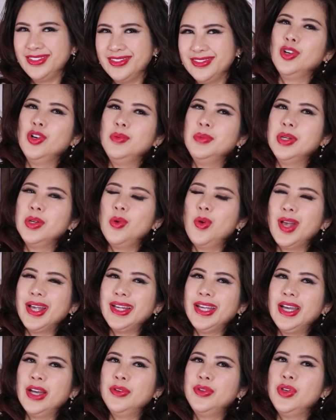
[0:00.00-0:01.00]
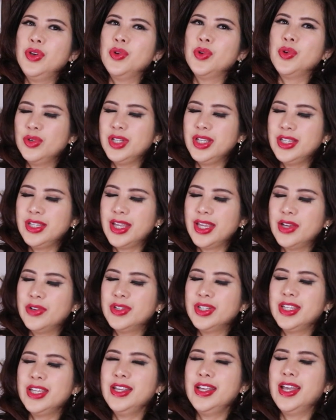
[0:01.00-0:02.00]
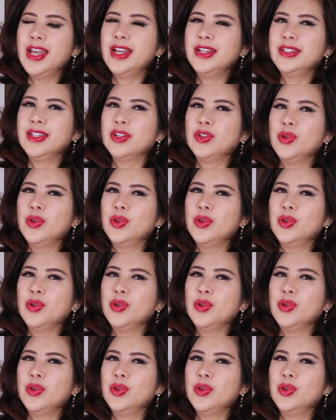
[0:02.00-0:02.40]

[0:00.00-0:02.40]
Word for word: cô mới khoác áo vô cô đi theo cái tiếng hát thì